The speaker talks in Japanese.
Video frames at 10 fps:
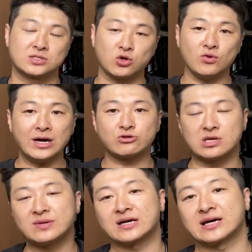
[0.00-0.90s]
そうなる
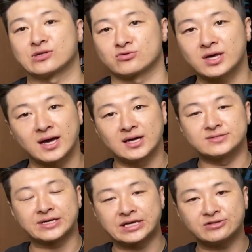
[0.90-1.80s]
と意味がないので
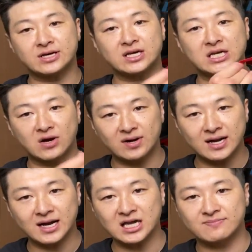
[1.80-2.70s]
できるだけ柔
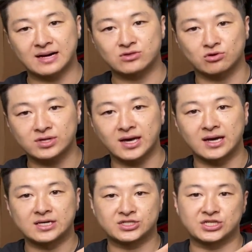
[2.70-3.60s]
らかいバンド
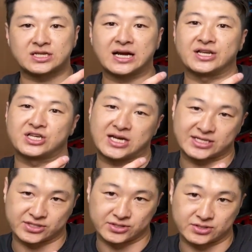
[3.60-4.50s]
でしっかり効
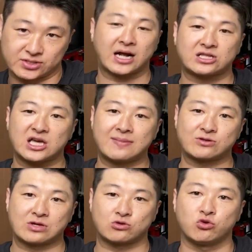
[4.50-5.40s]
かす硬い
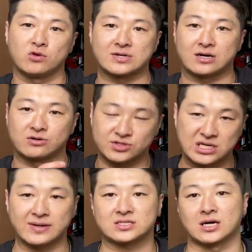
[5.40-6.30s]
バンドだとフォームが
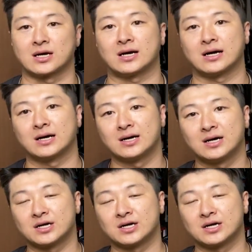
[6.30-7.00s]
崩れますから